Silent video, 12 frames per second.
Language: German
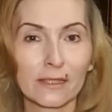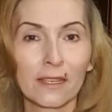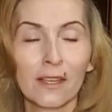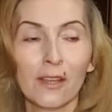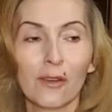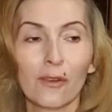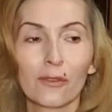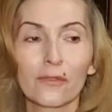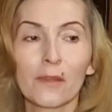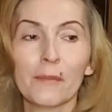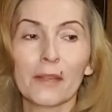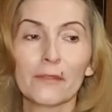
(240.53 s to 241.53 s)
Und wenn
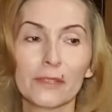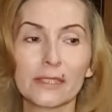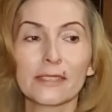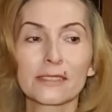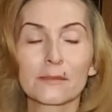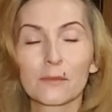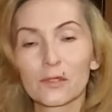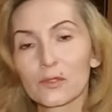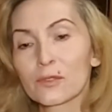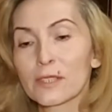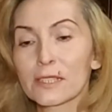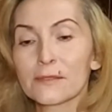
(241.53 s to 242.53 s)
man, wie ich jetzt im
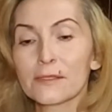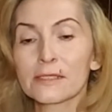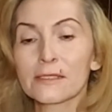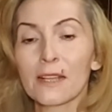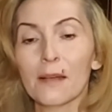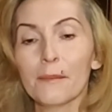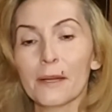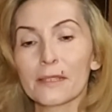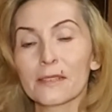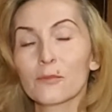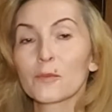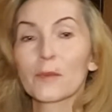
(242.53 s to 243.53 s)
Gesundheitswesen arbeitet, muss
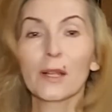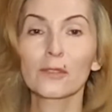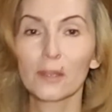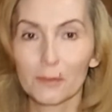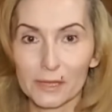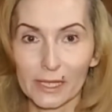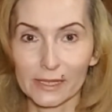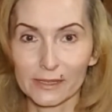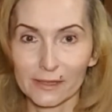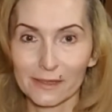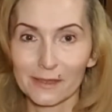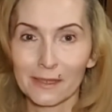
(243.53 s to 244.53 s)
man auch damit rechnen.
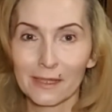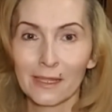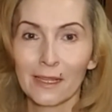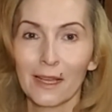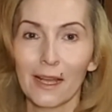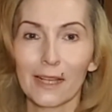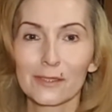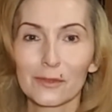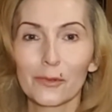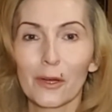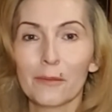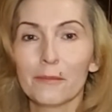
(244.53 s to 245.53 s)
Also
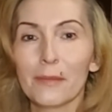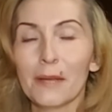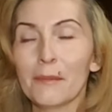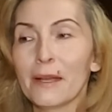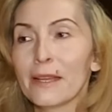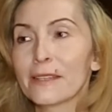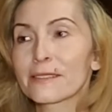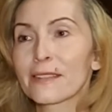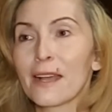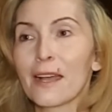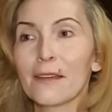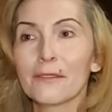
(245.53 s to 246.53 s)
vom
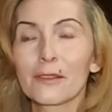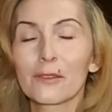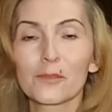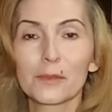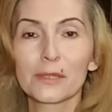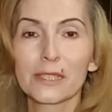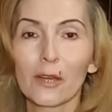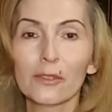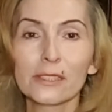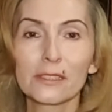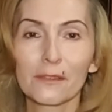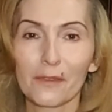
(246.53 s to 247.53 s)
MRSA-Virus bin ich auch nicht
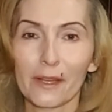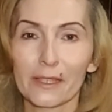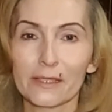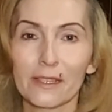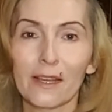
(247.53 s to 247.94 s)
gefeit, ja.